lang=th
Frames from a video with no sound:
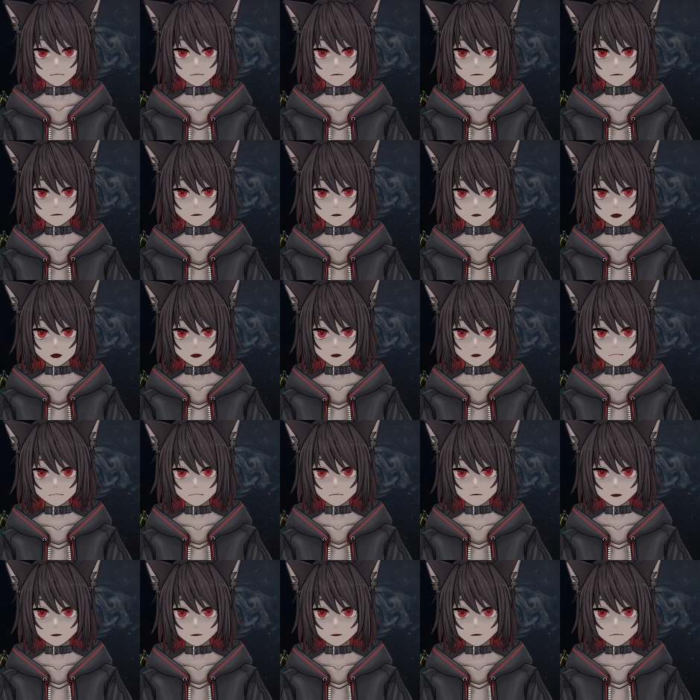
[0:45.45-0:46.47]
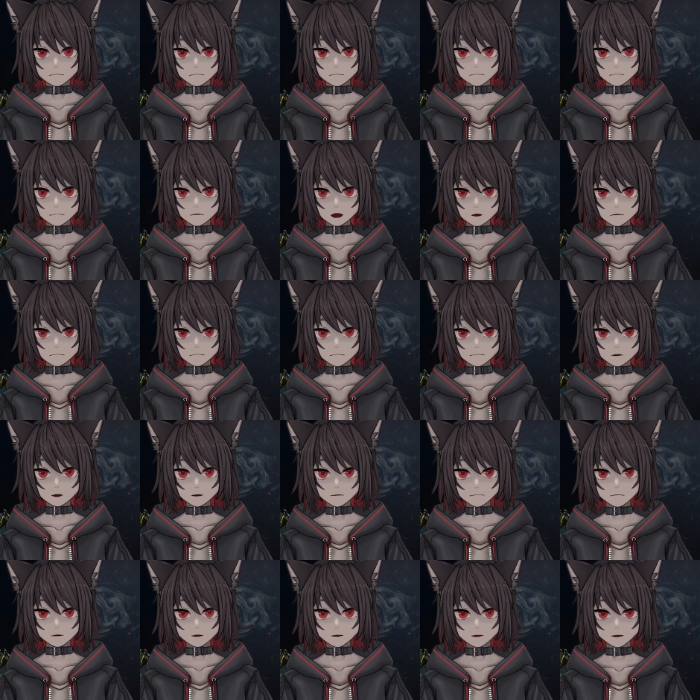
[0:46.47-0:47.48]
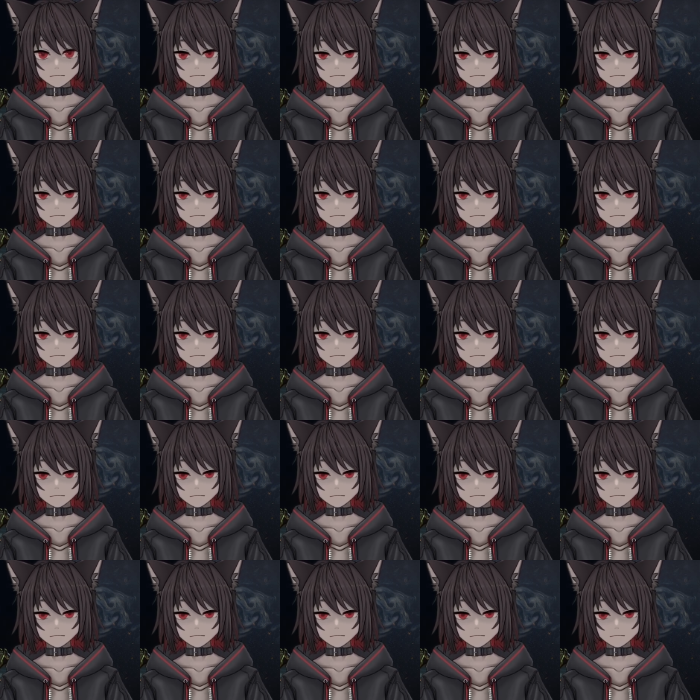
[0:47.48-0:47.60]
อันนี้มากี่ลูกอะลูกเดียวเลยใช่ไหม